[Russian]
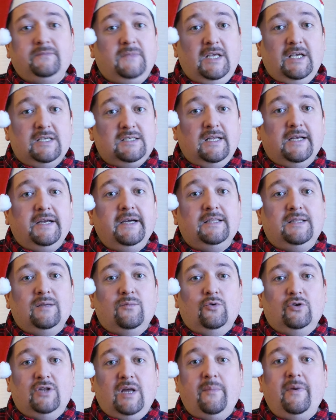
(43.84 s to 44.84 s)
если к
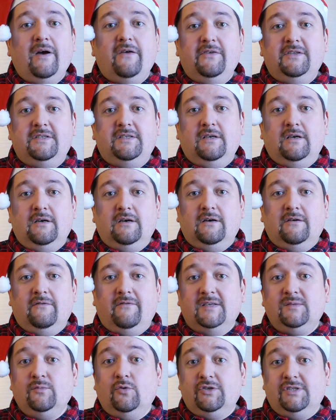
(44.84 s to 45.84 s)
этому добавить э,
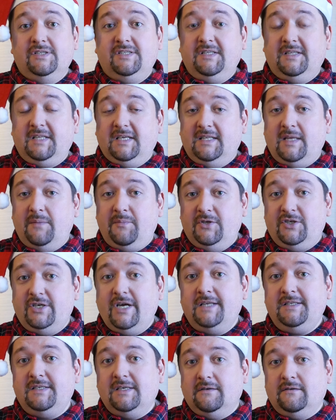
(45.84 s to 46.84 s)
возможность
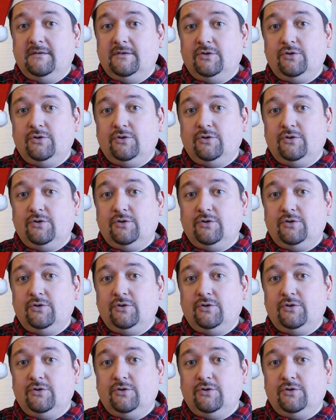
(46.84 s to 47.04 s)
3D-печати,